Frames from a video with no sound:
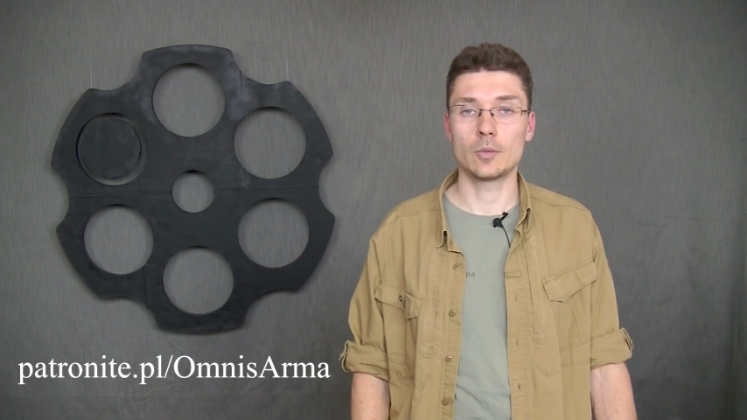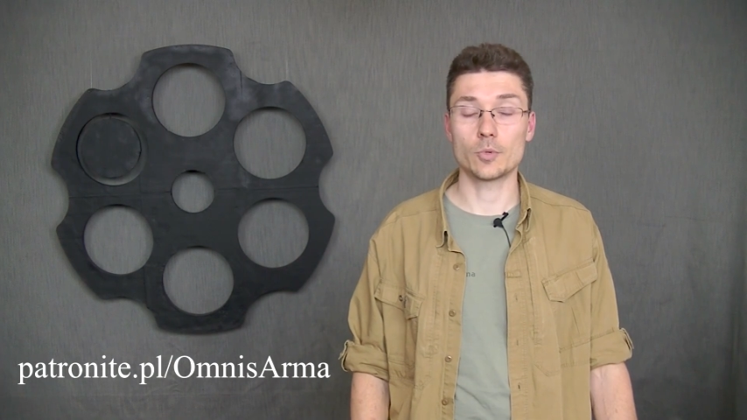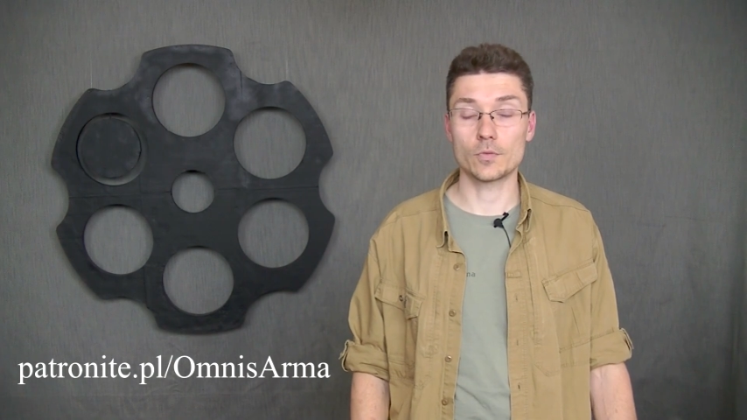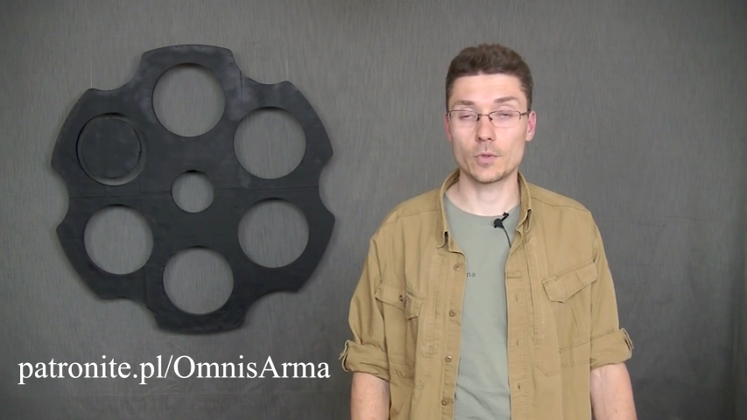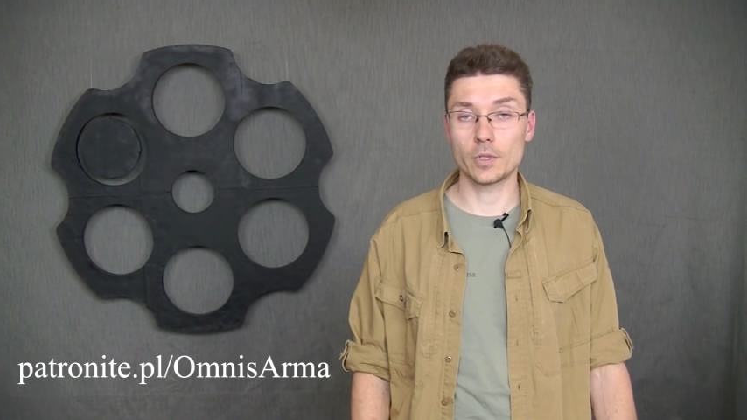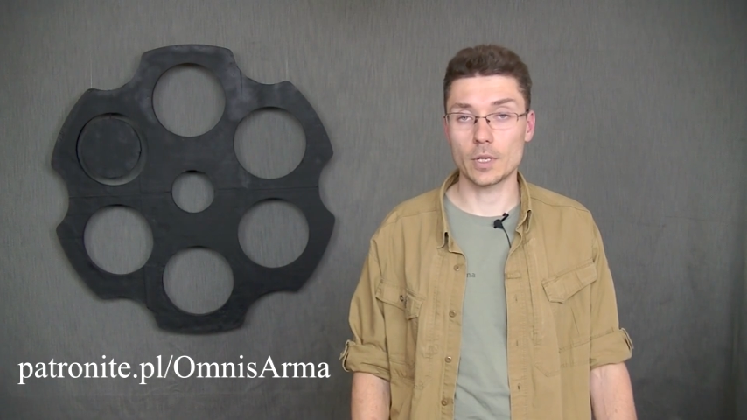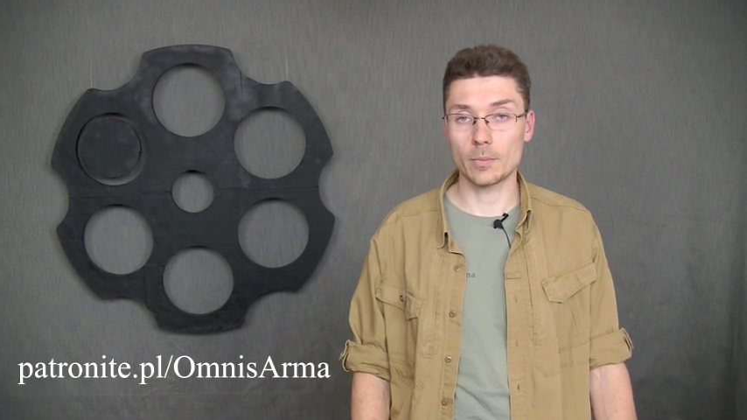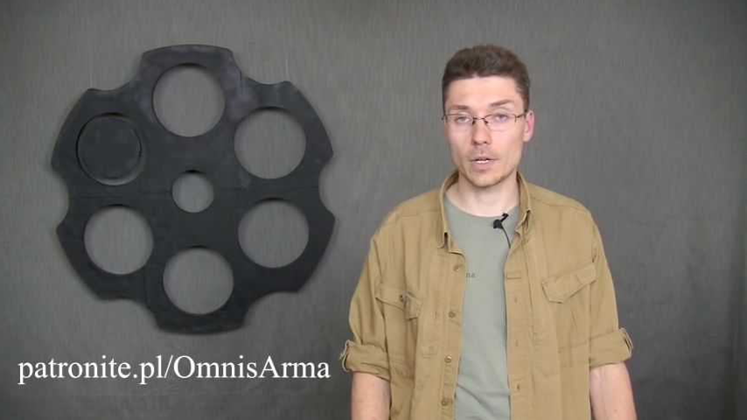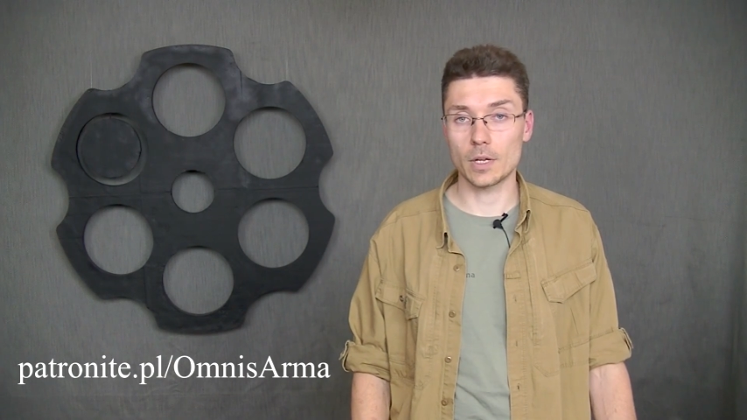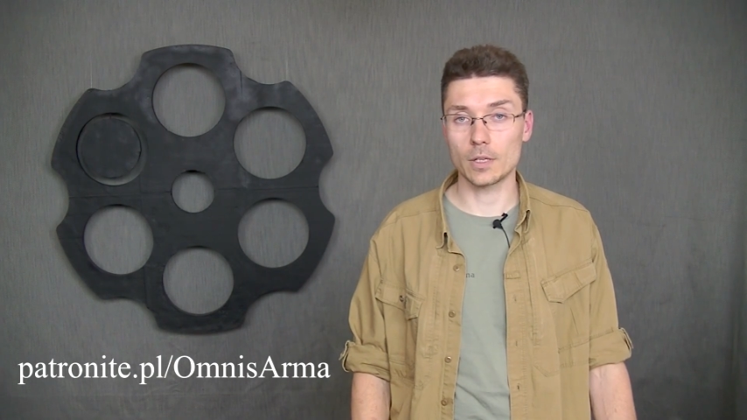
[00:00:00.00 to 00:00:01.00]
pozwoli
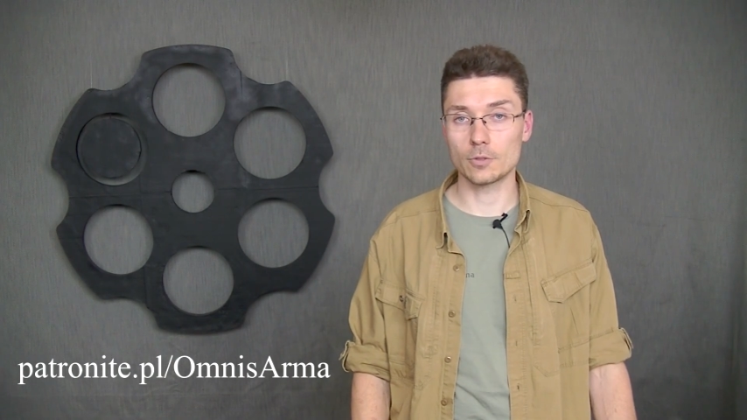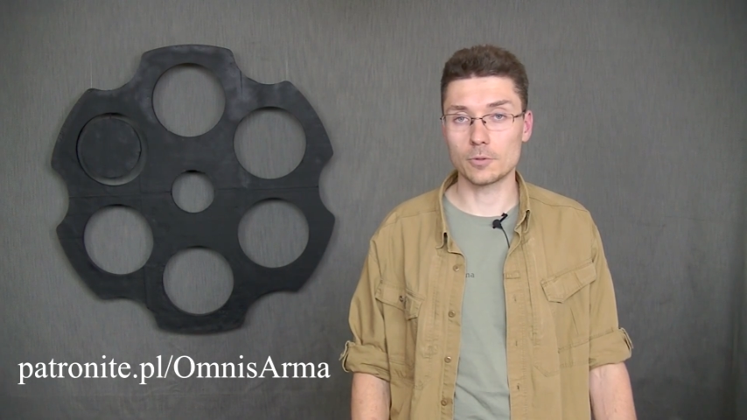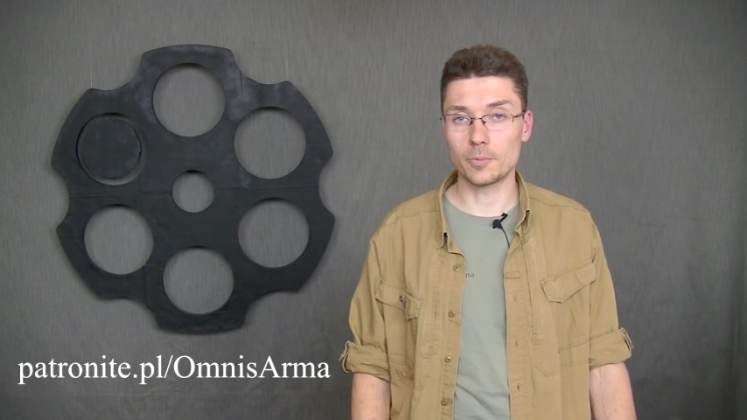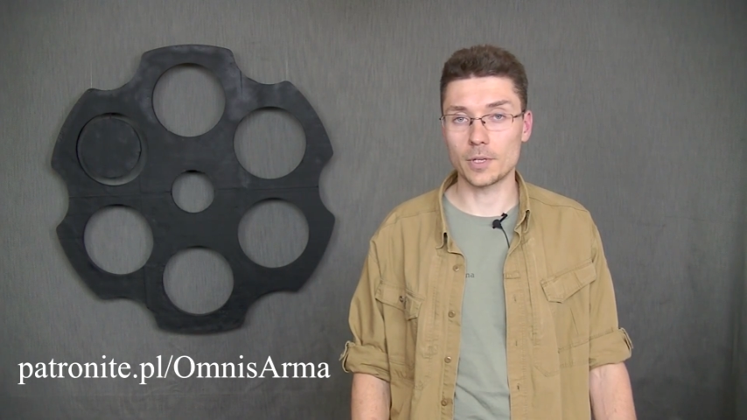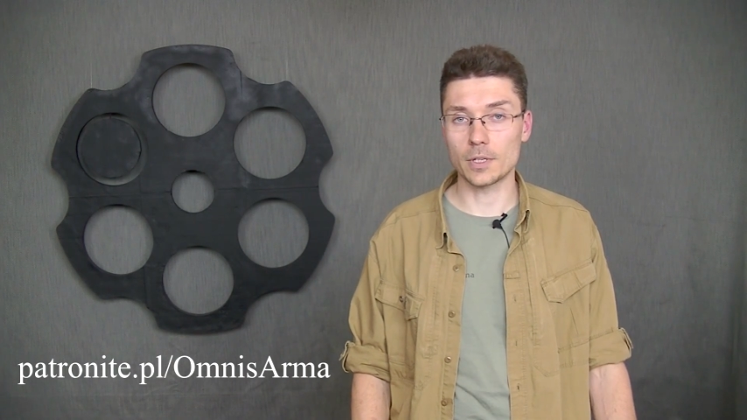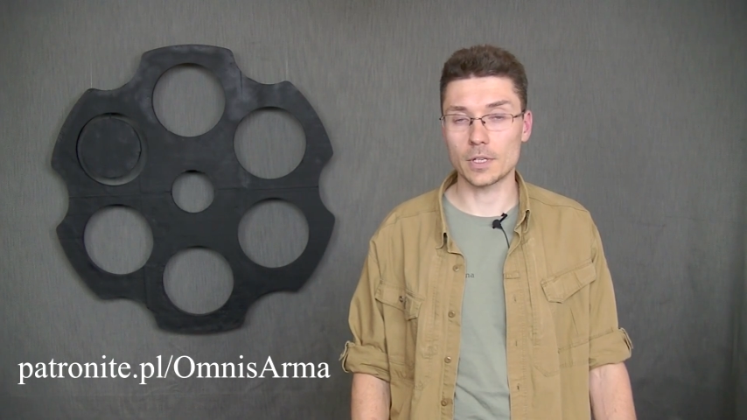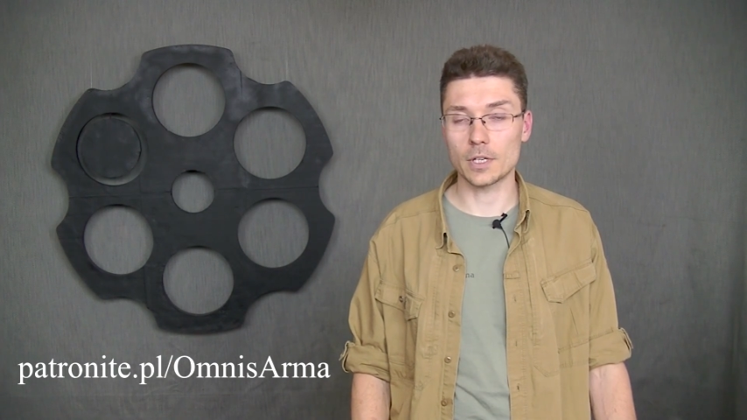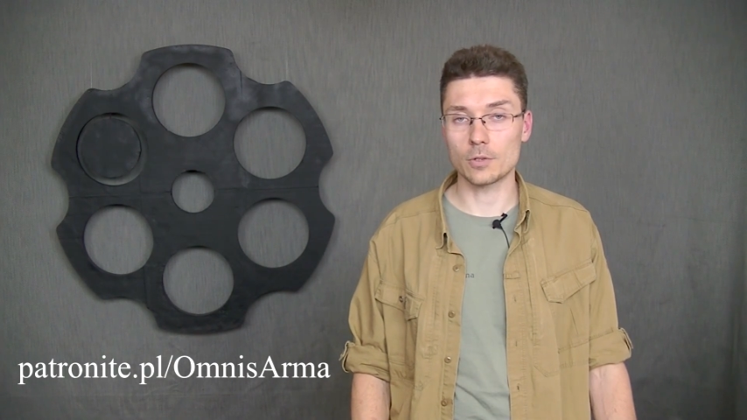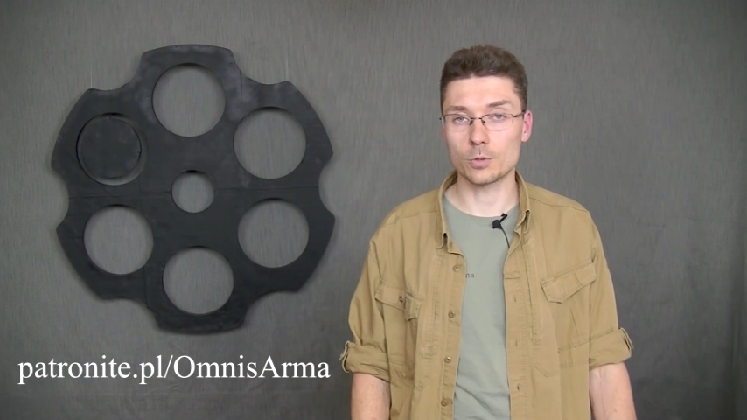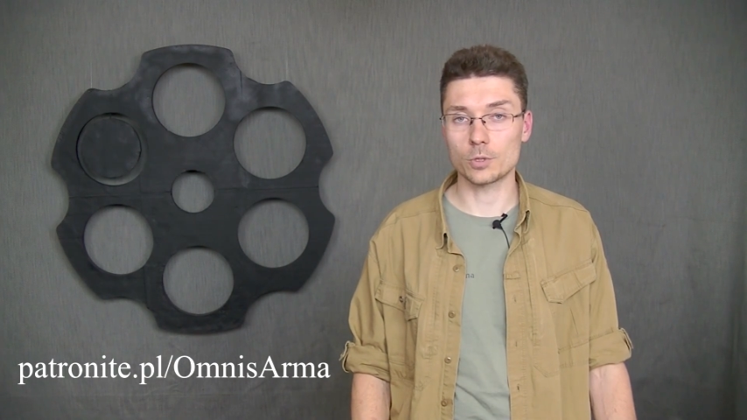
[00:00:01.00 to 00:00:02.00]
nam na dokupienie
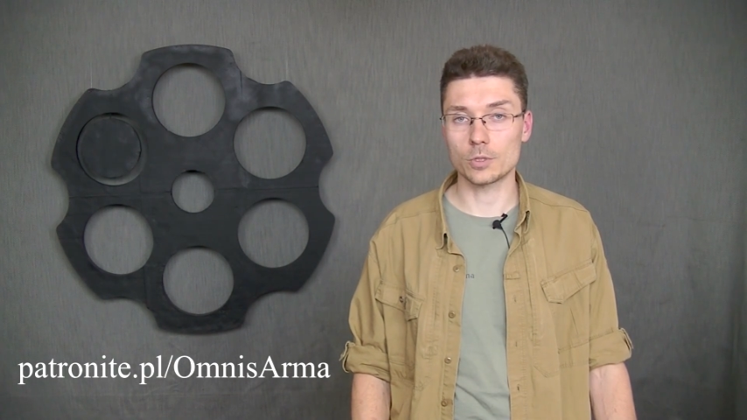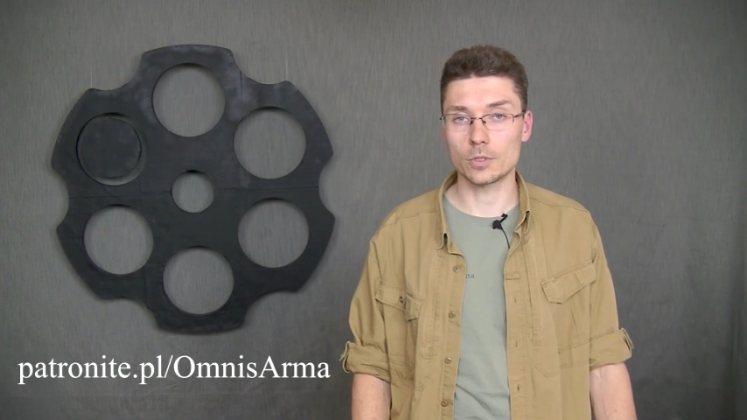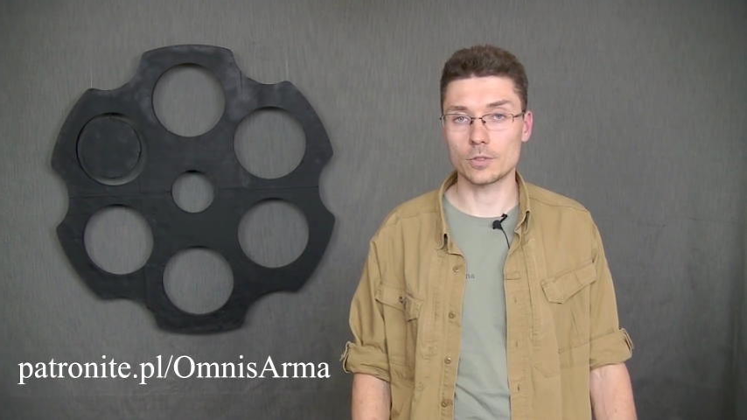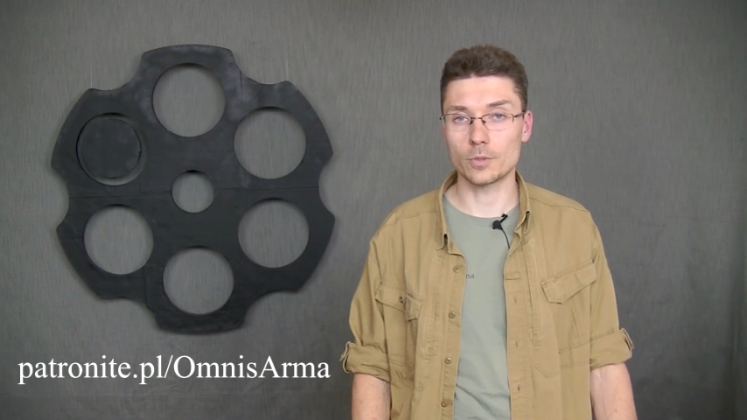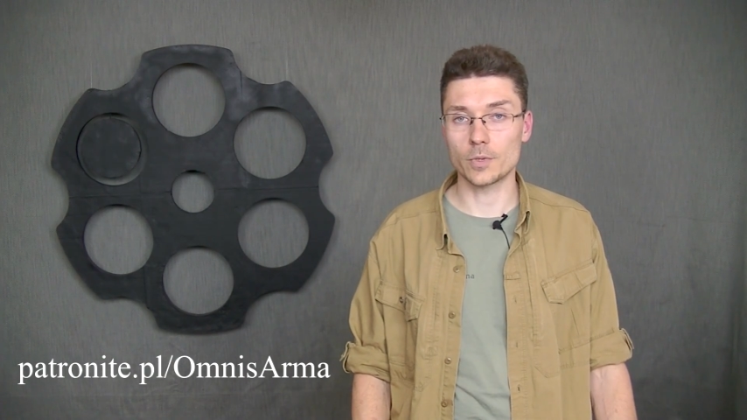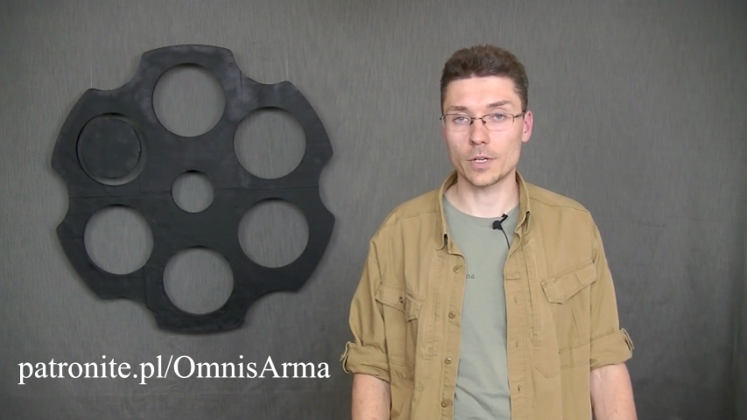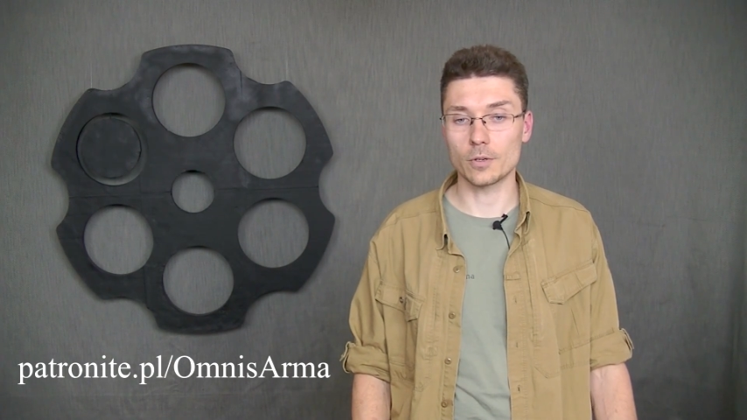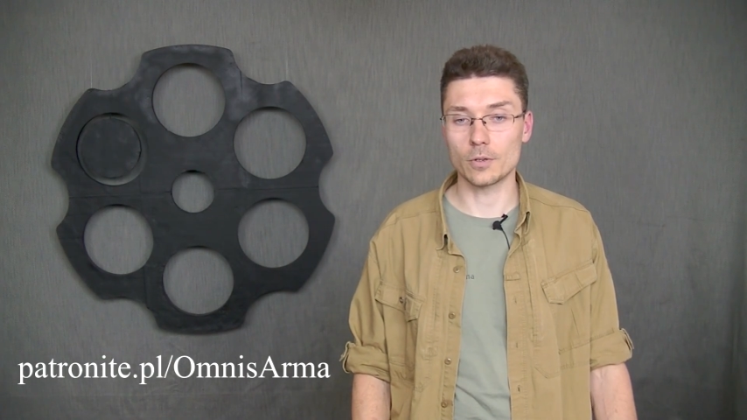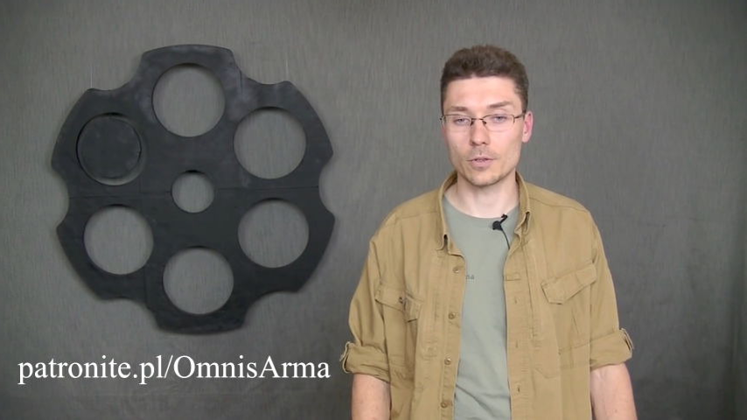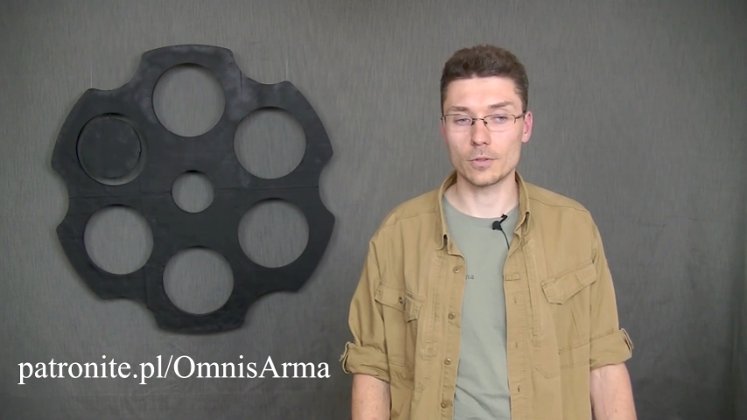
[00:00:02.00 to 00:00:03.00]
jakiegoś
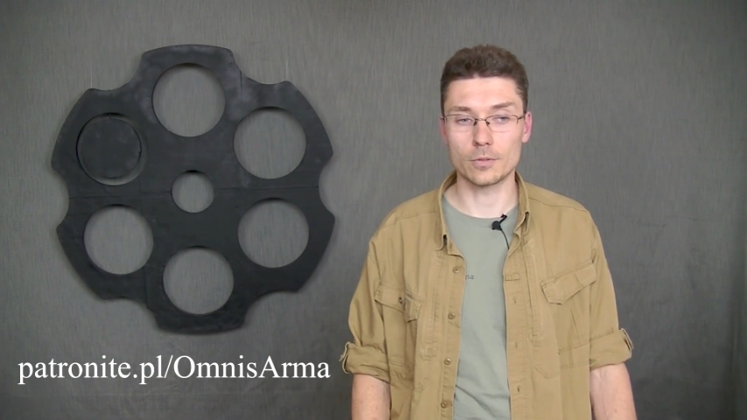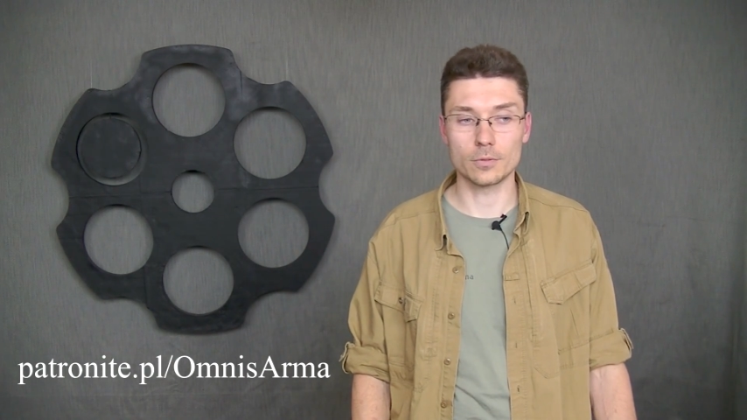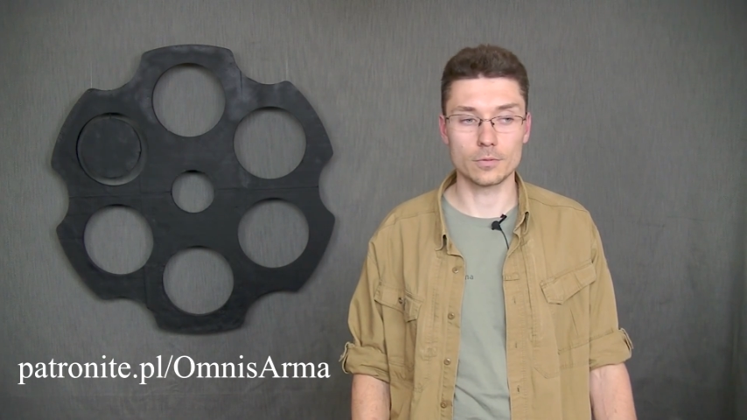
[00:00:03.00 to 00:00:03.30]
drobnego